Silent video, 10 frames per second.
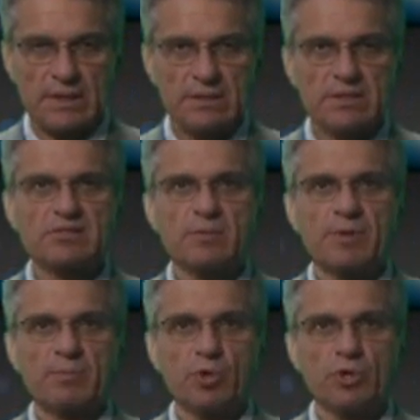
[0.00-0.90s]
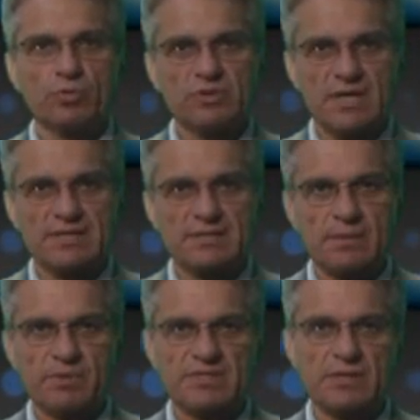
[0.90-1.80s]
Если пробой удастся,
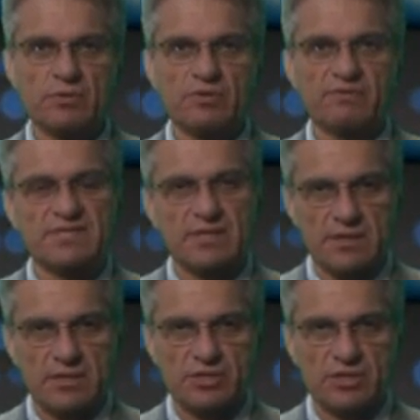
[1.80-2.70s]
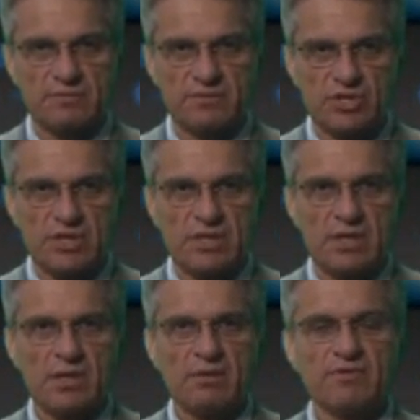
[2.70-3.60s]
последует восходящее движение
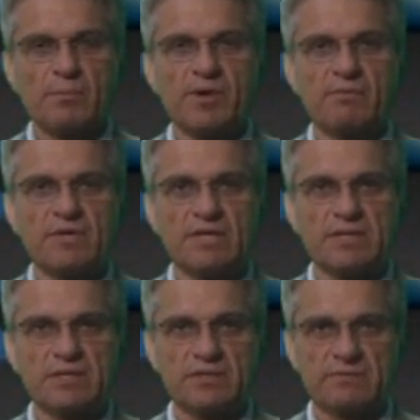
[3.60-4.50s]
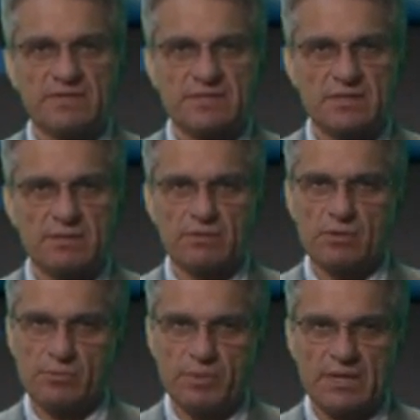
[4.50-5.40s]
в направлении
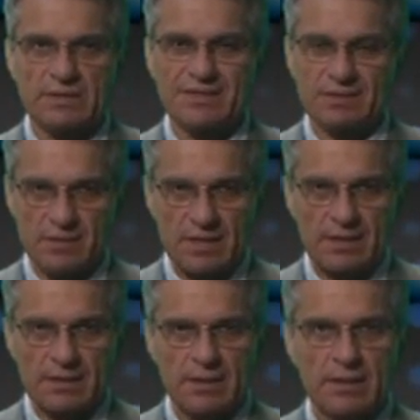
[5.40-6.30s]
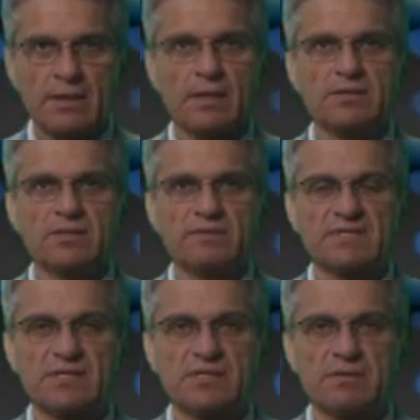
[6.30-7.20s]
1.2905 и далее к
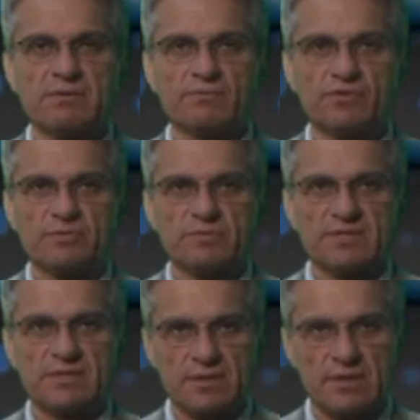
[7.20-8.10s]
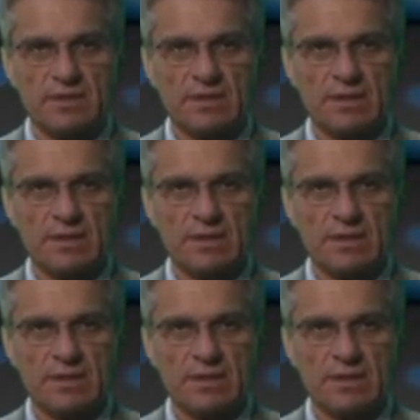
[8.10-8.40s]
1.2983.